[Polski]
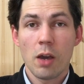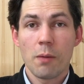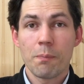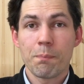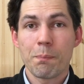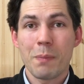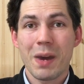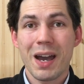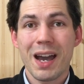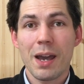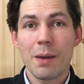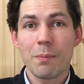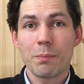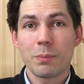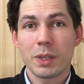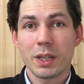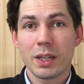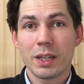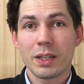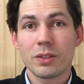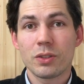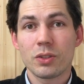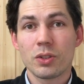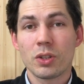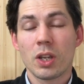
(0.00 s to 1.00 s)
ma
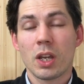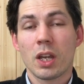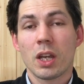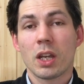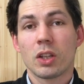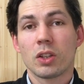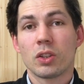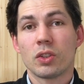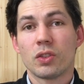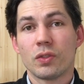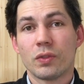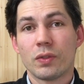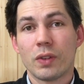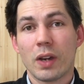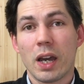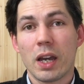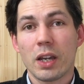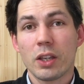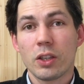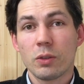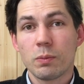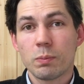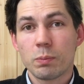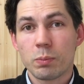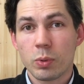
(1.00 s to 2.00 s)
mieć
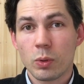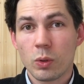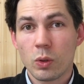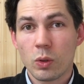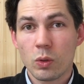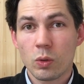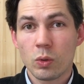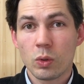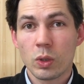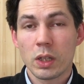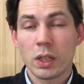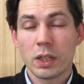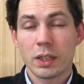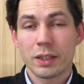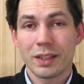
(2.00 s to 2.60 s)
2,5